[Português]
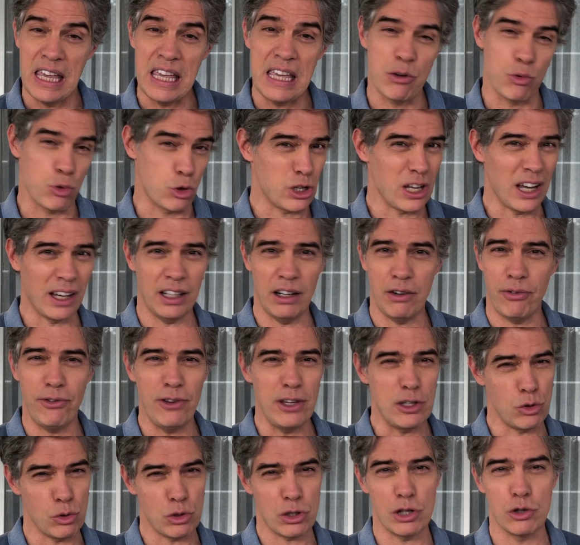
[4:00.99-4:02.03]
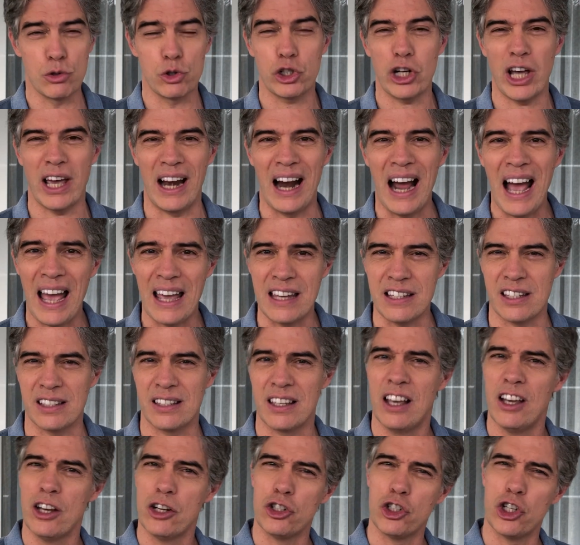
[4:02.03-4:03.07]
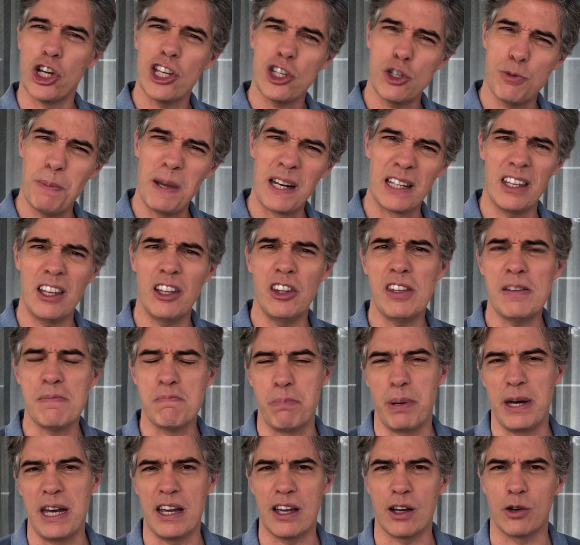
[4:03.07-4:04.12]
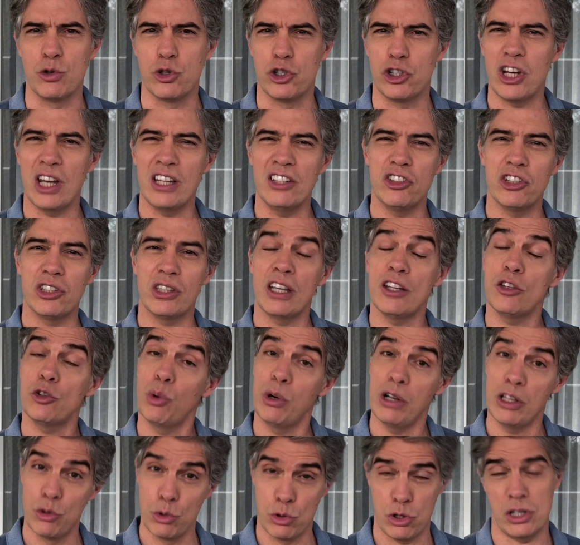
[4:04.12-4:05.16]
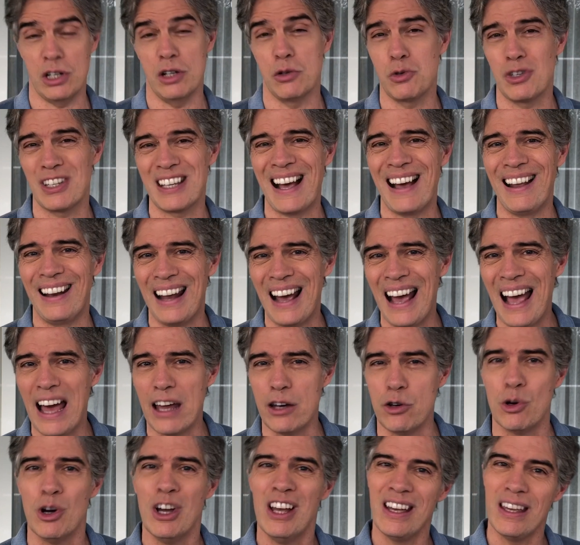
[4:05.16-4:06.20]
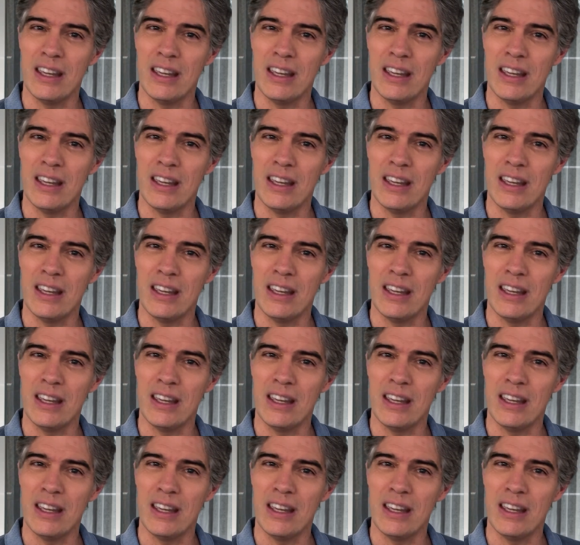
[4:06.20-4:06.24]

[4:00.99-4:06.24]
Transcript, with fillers: e os sacrifícios são gerais: gente perdendo emprego, gente tendo redução de salário,